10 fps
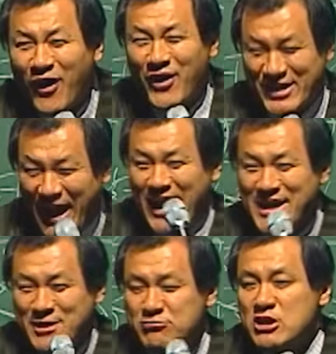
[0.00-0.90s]

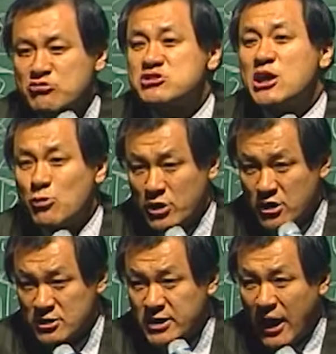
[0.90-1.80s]
이게 우리 주제곡이요.
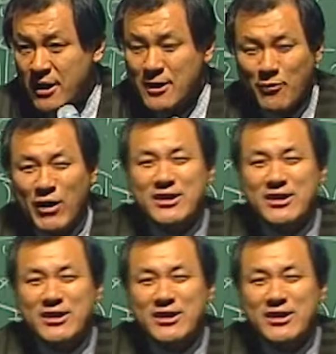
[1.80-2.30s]
그게. 왜